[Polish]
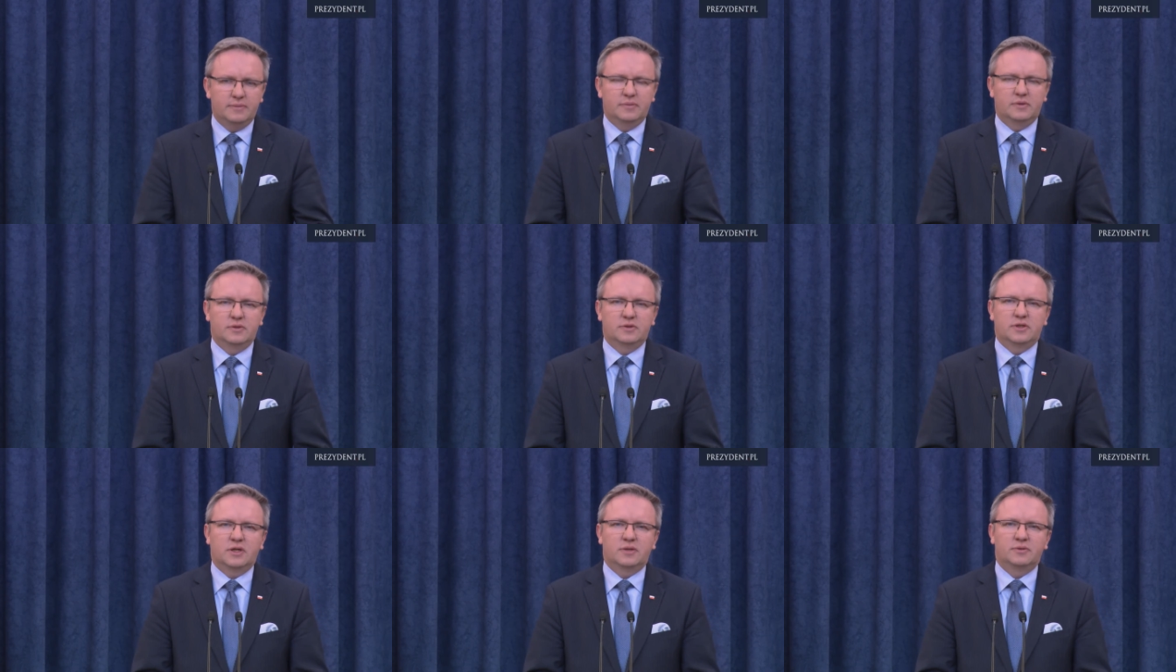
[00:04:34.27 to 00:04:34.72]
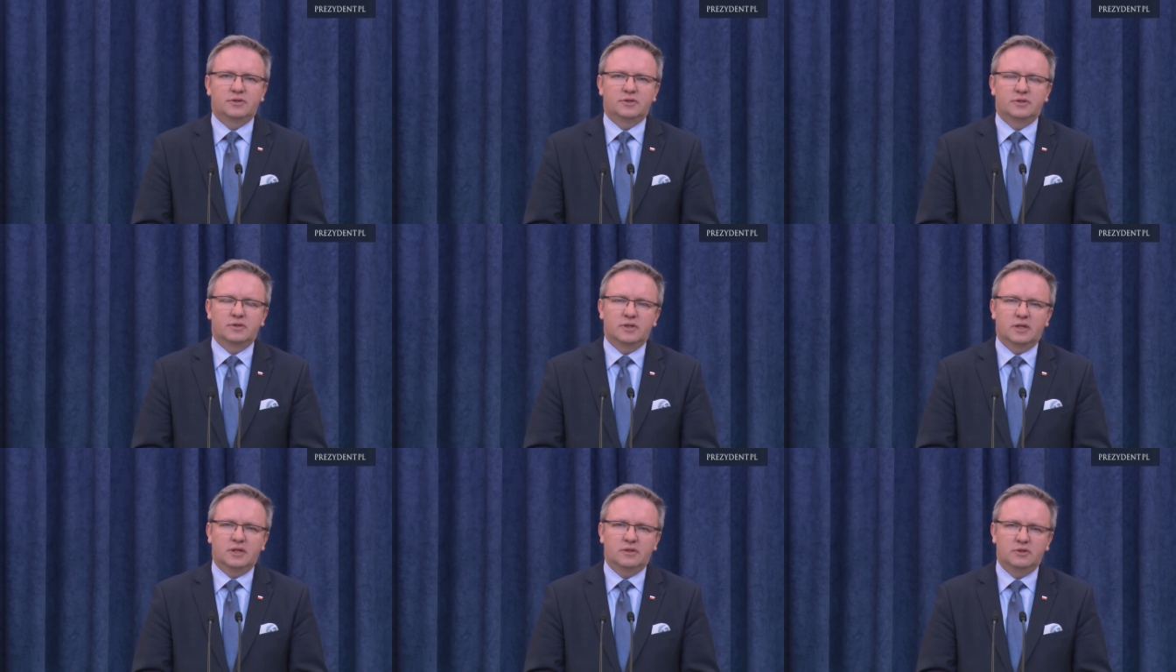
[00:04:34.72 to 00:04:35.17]
e, z jakimś,
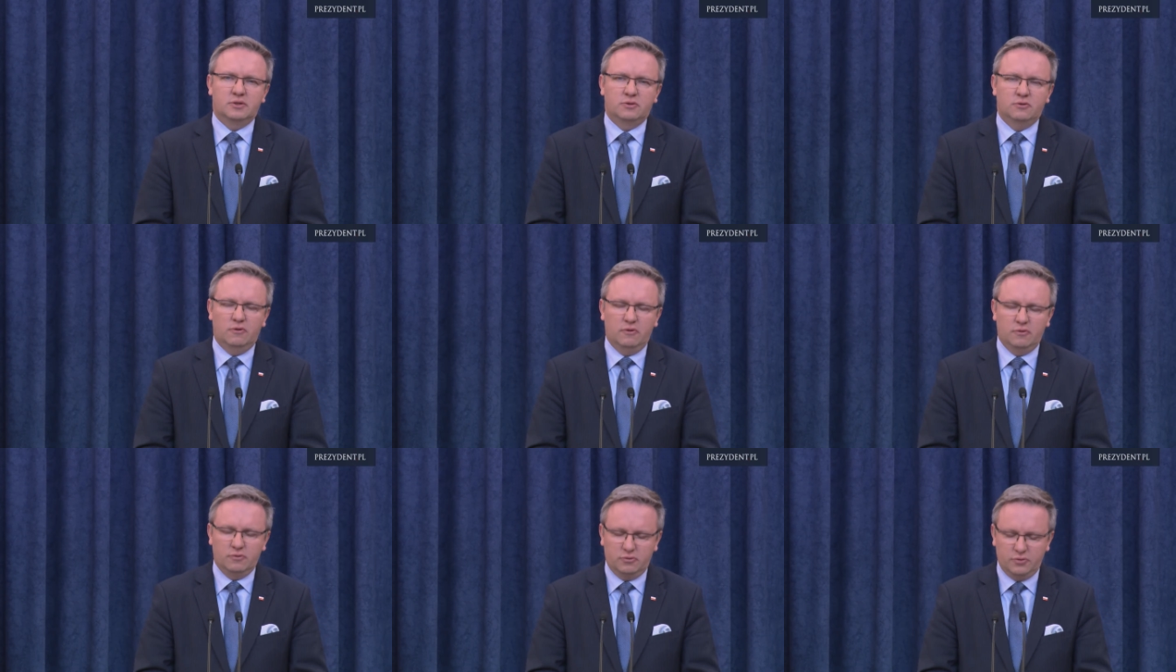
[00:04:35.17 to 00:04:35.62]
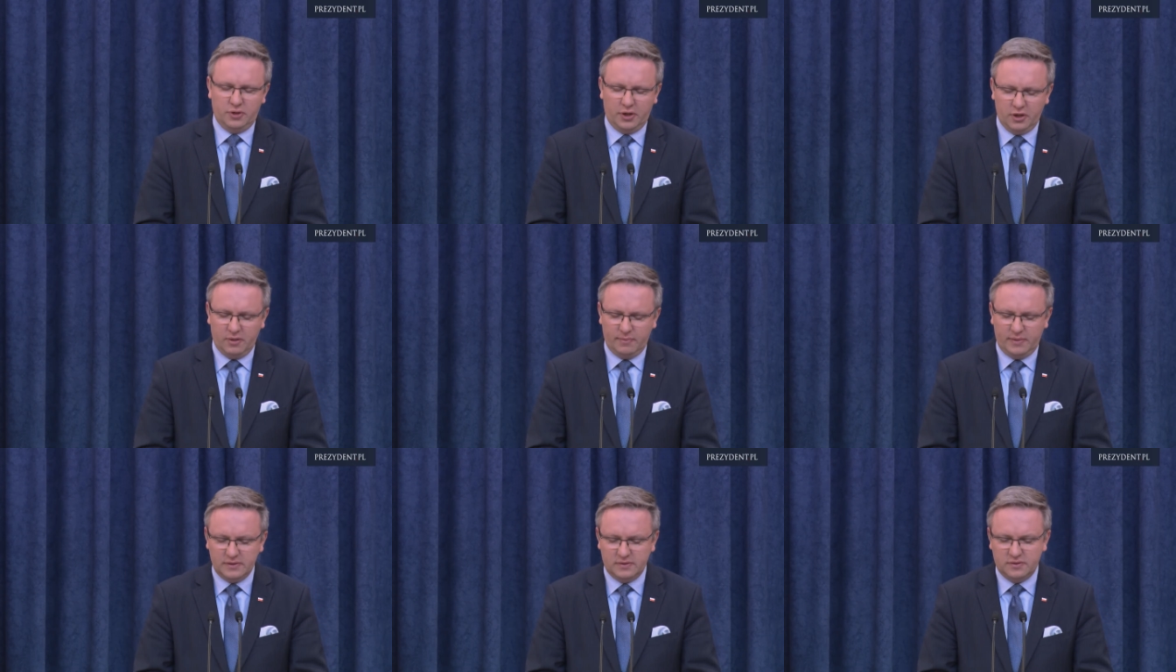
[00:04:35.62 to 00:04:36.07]
z jakimś głową
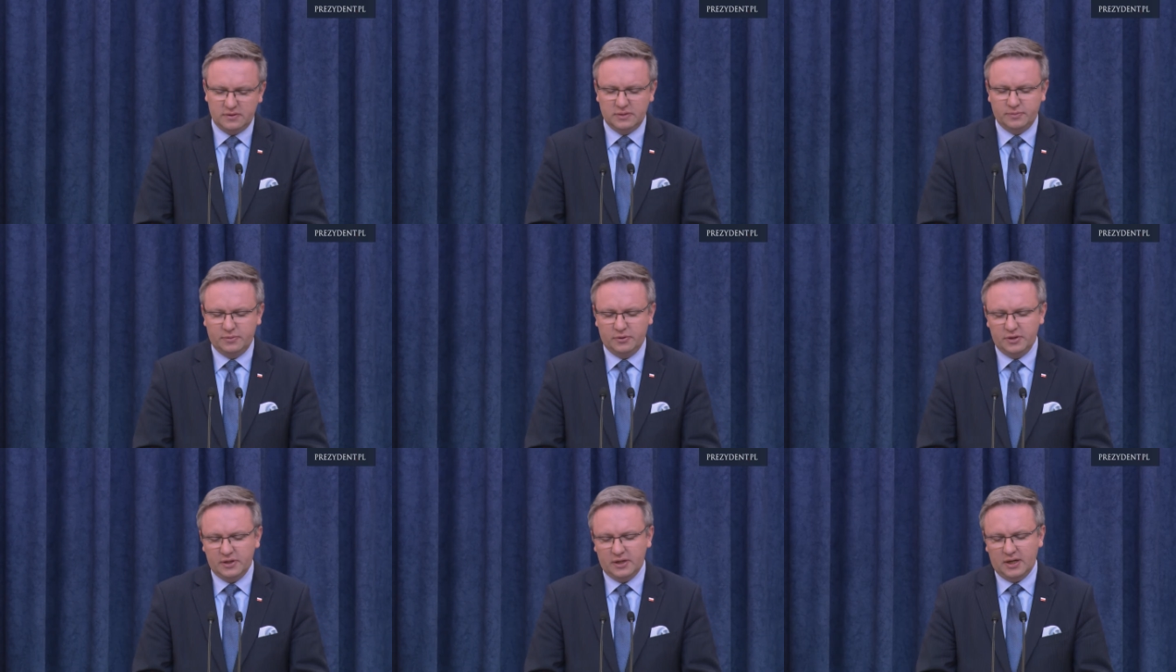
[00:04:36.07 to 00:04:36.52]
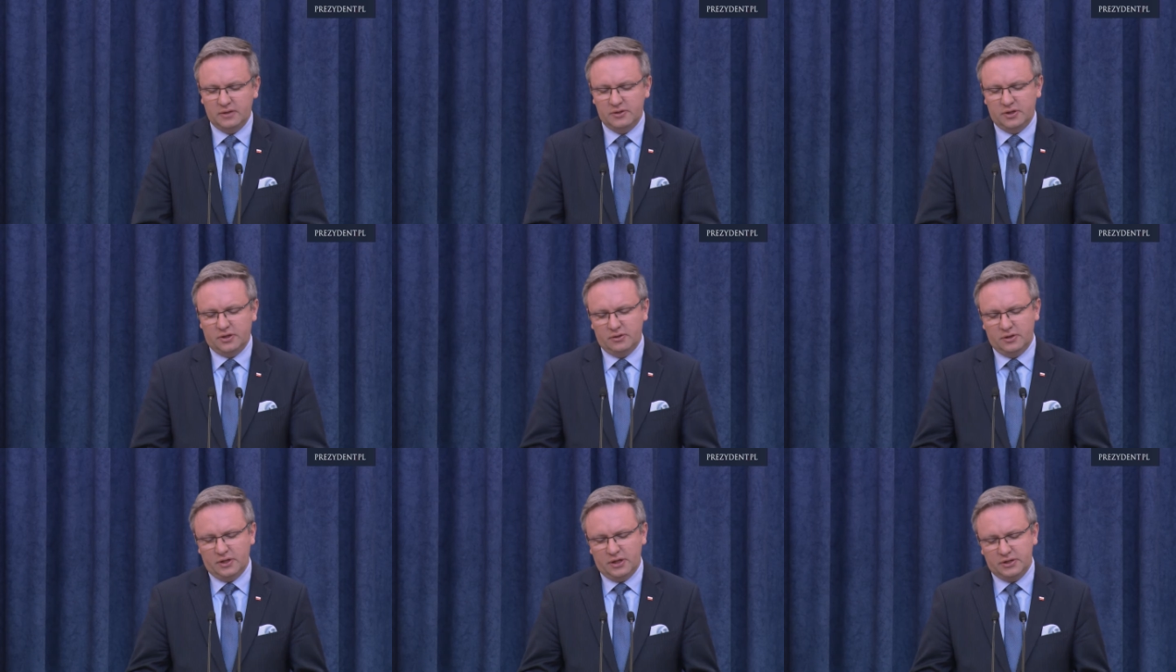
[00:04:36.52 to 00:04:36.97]
drugiego państwa się spotyka,
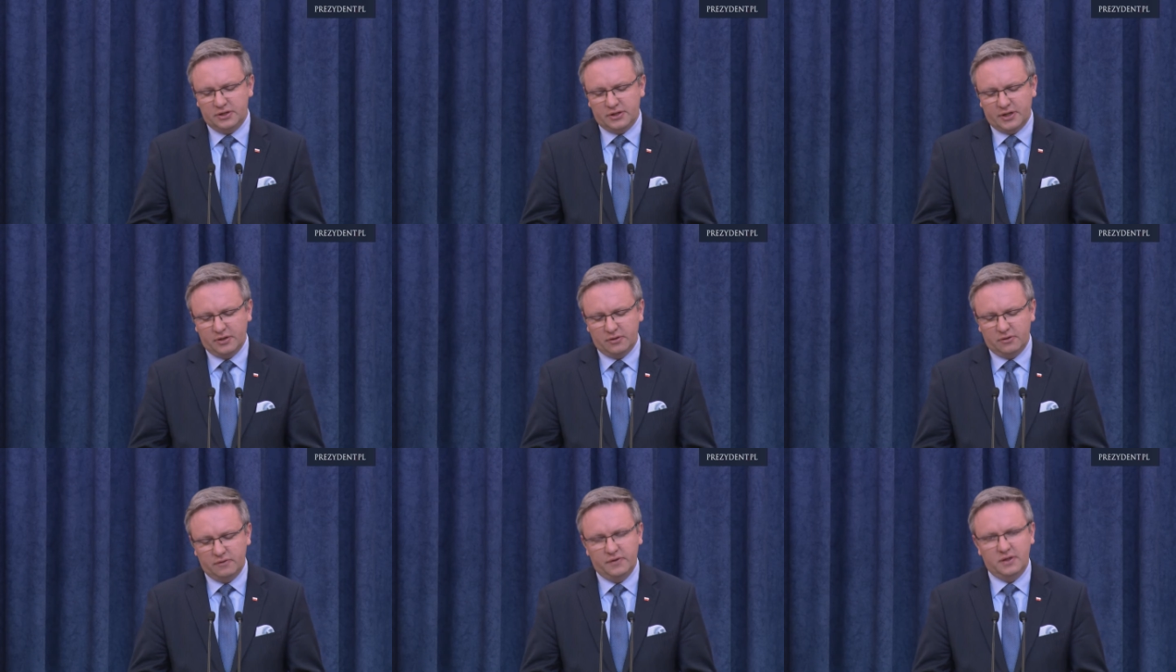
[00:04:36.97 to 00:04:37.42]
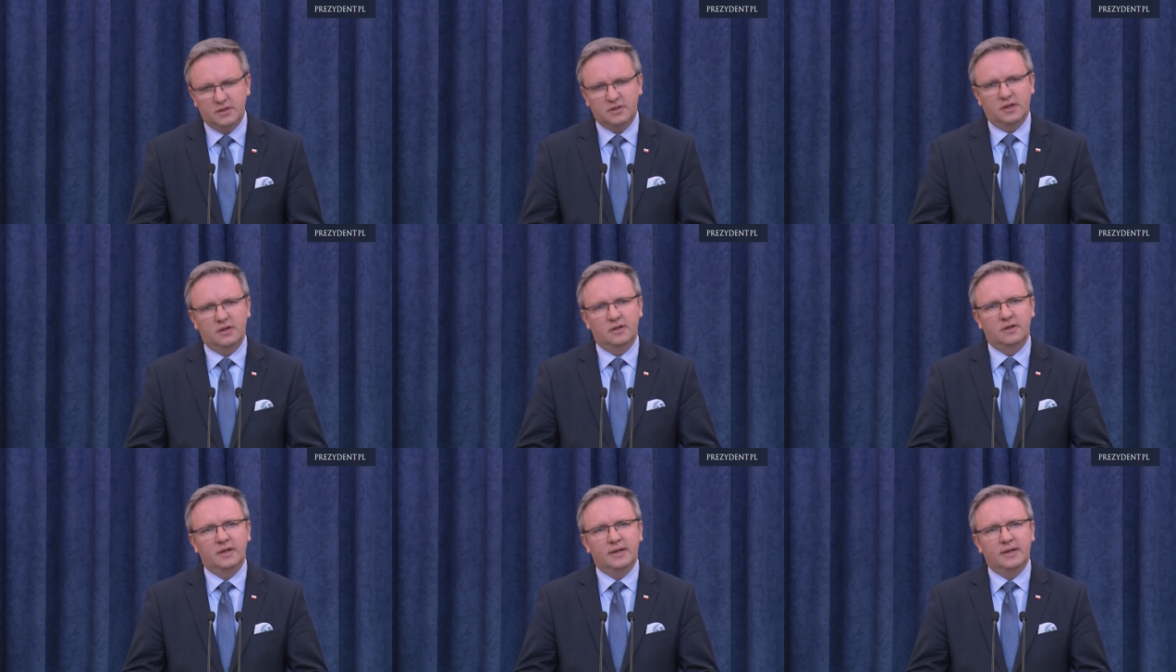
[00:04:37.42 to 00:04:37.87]
jakiś kraj odwiedza,